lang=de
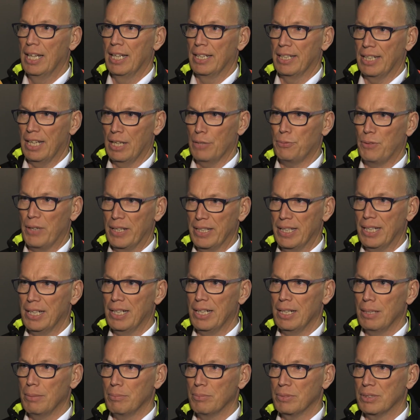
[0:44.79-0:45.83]
Nach
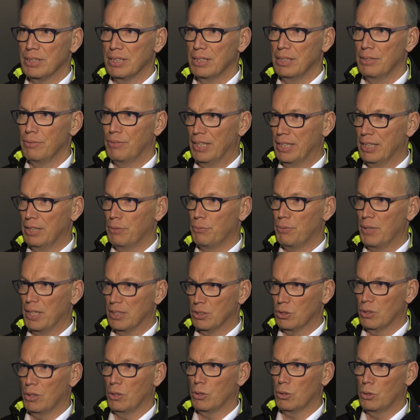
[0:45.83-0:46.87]
Feierabend äh, werden die
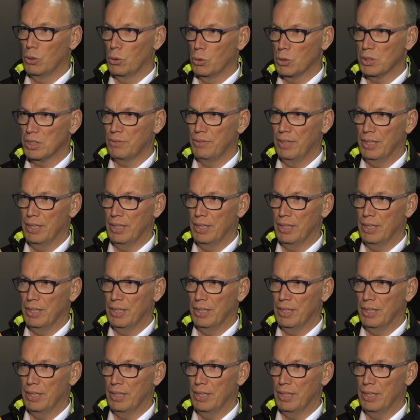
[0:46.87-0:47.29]
Fahrzeuge auch genutzt